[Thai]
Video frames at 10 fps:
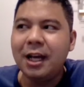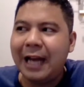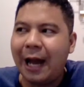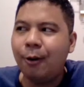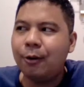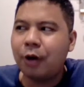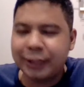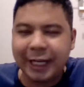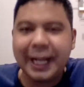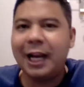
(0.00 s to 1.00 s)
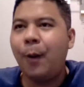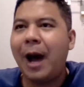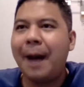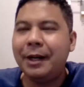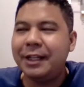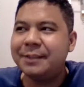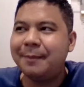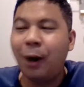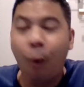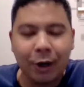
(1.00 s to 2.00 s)
แล้วก็จะได้เห็นเลยว่า Prentiss มั
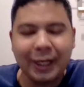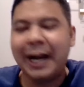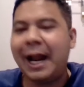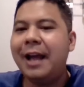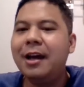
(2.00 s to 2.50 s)
นโหดขนาดไหน